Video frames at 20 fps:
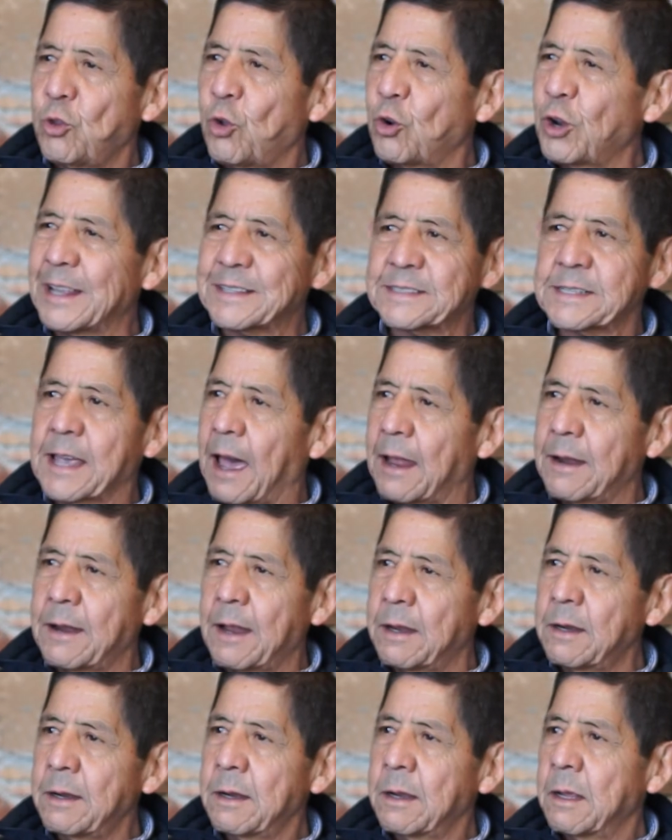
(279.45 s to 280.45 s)
no las
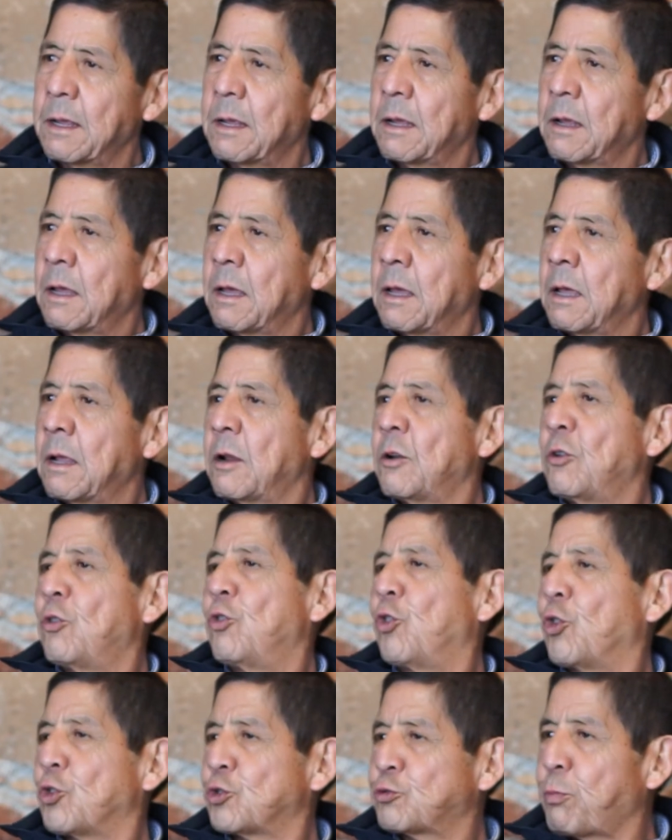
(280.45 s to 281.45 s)
ganan
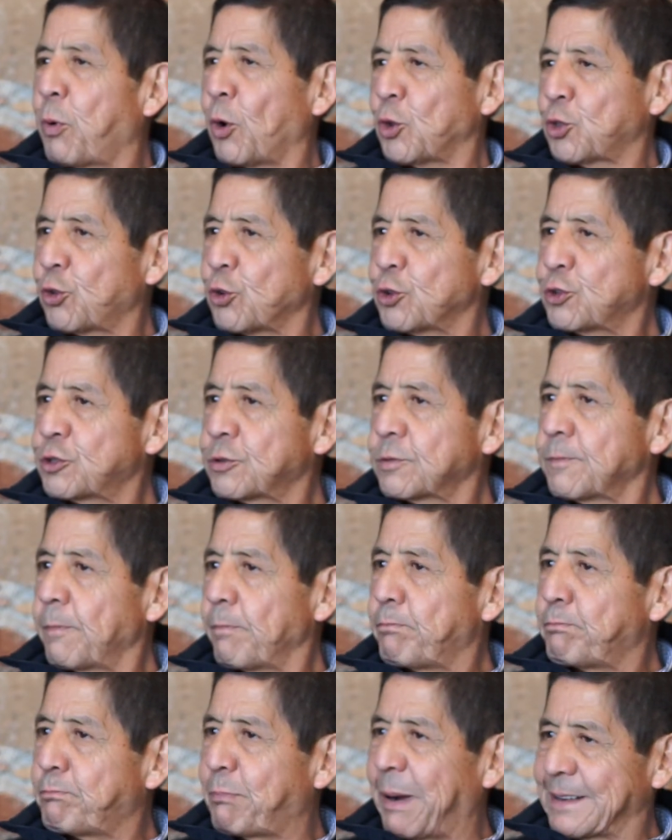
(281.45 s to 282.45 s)
los votos
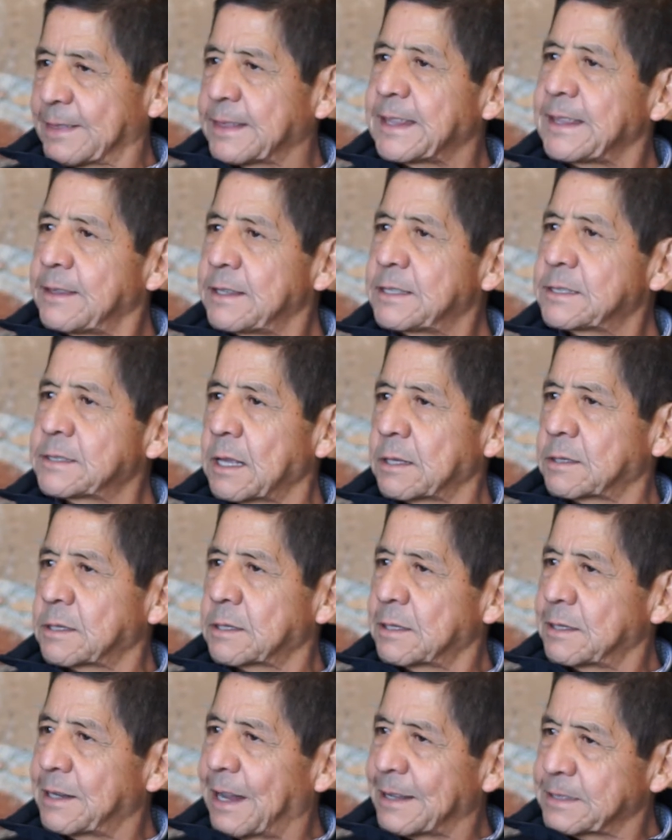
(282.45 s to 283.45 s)

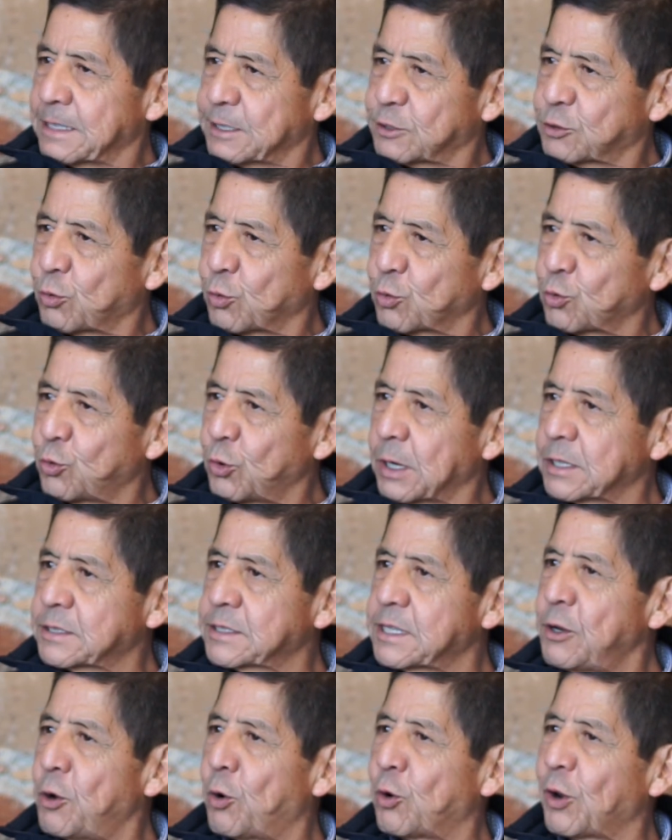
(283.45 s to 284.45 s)
partidistas, las
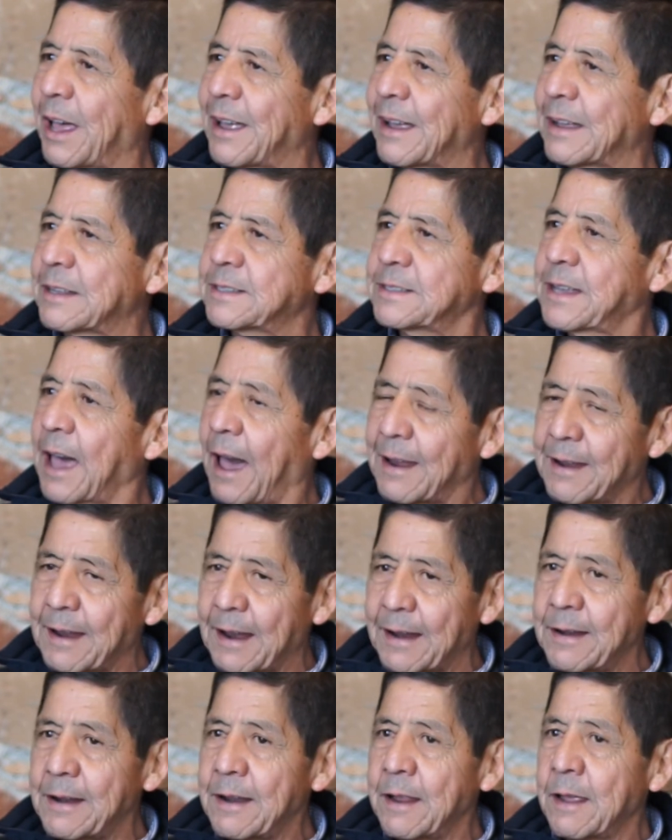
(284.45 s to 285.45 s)
estructuras, sino las
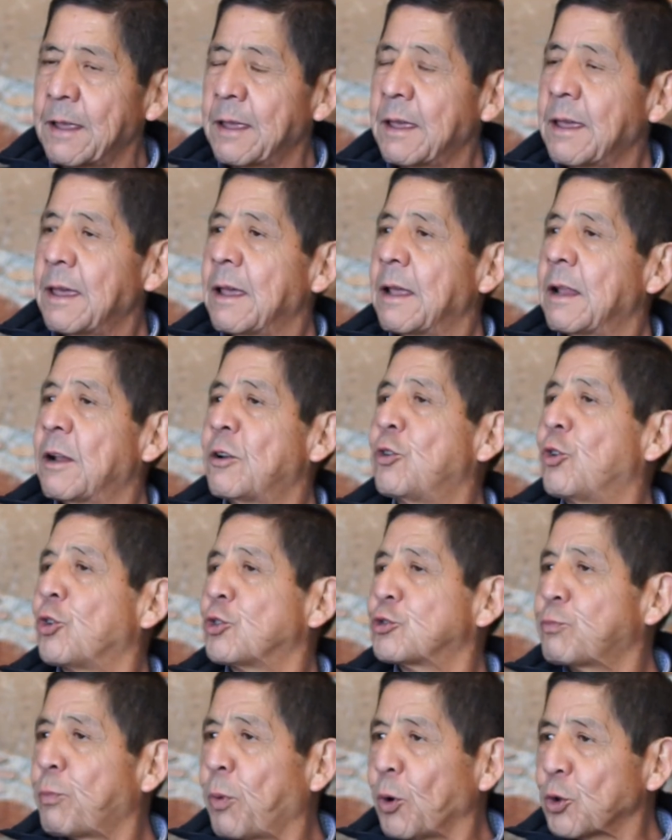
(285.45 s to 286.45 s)
ganan
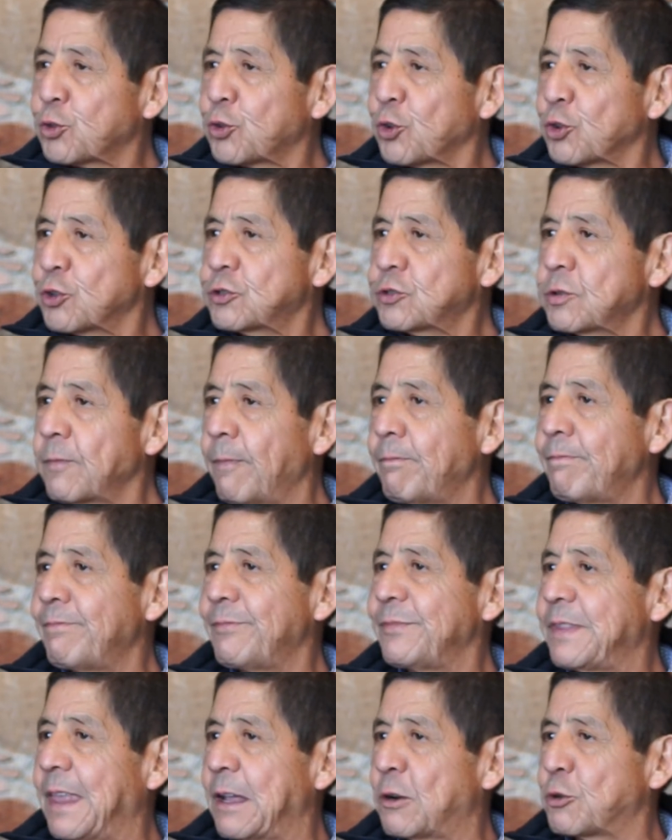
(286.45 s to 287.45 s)
los votos
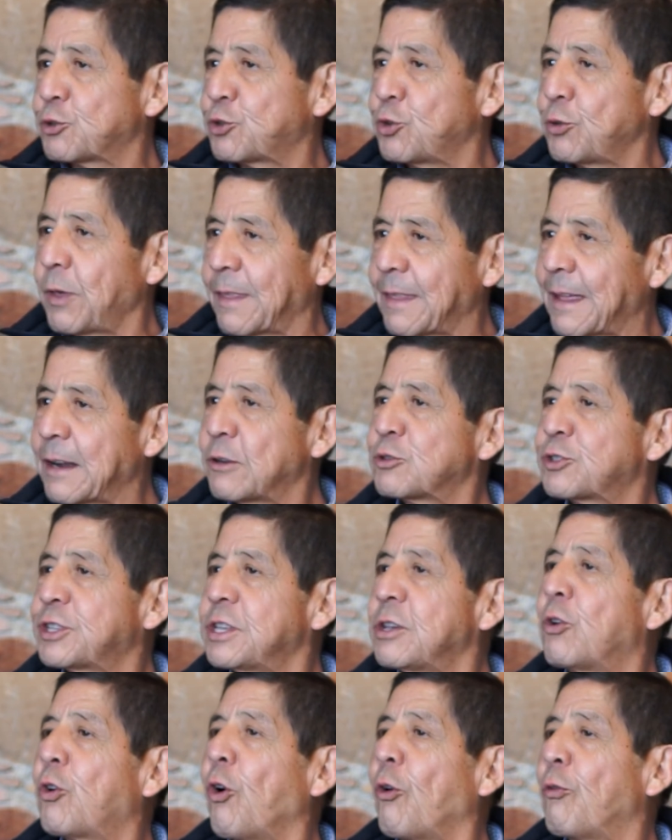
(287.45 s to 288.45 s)
de los
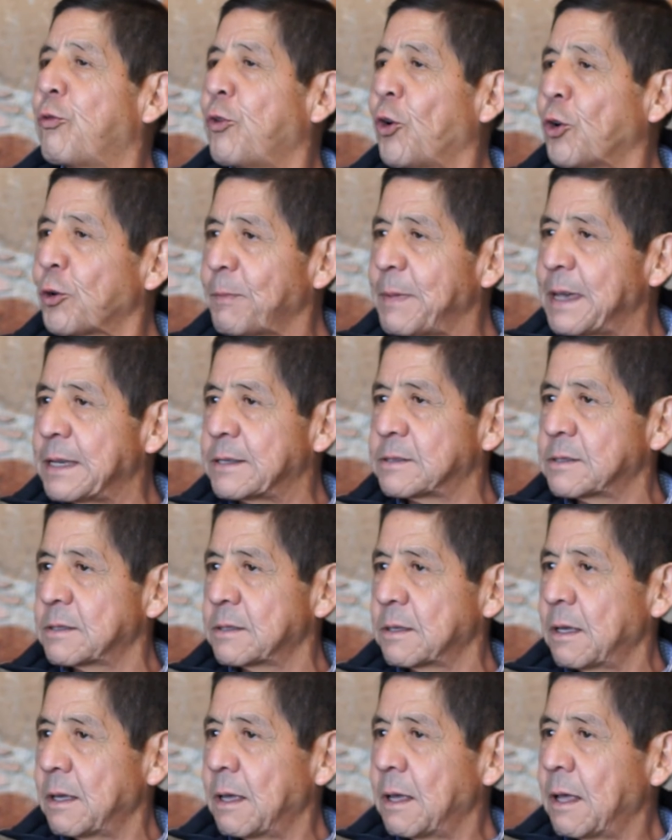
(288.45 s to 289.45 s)
ciudadanos
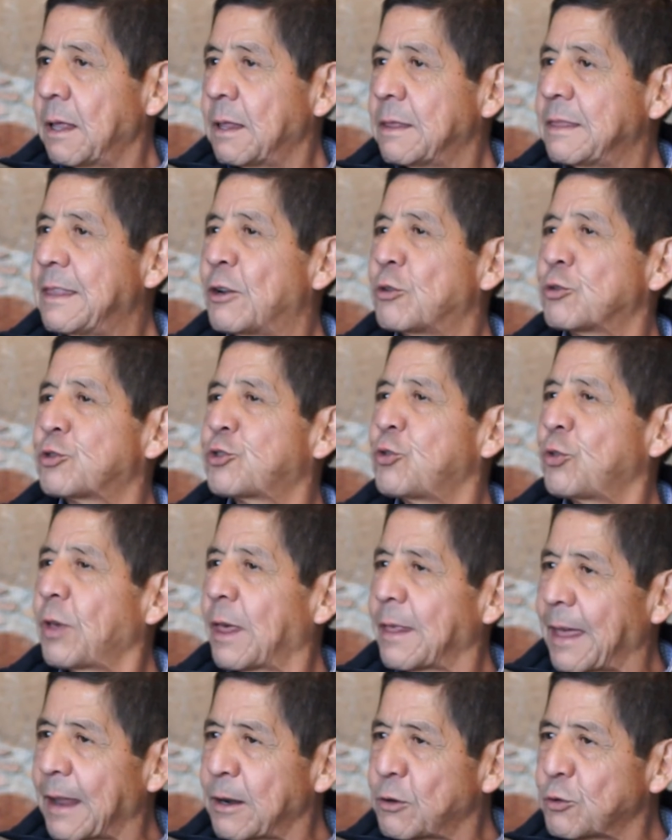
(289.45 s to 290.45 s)
inconformes, de los
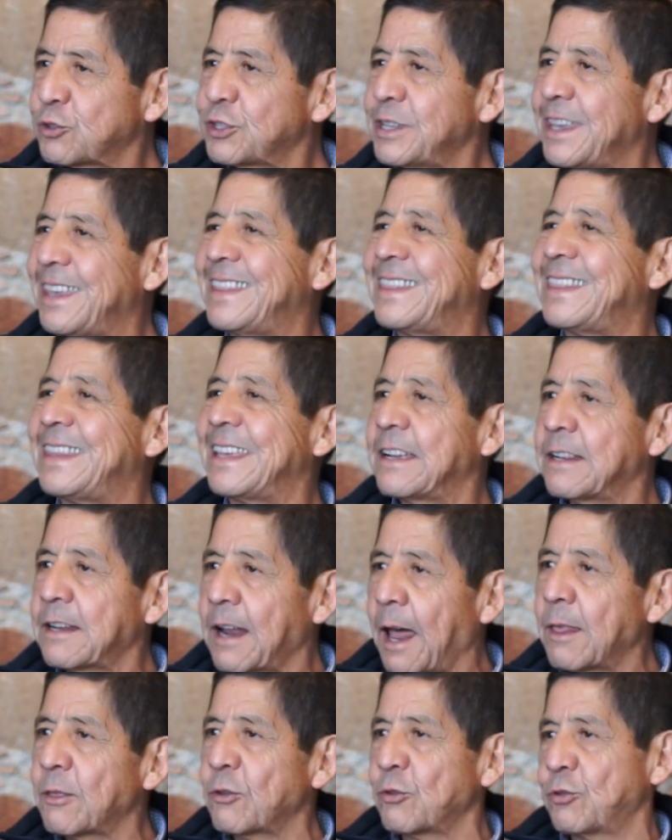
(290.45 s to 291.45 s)
ciudadanos
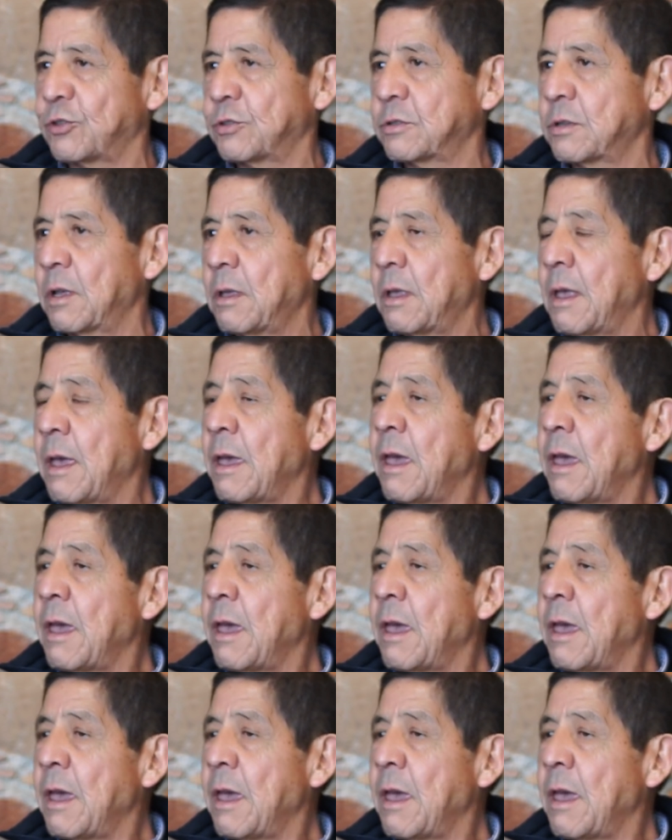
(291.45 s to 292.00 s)
indignados.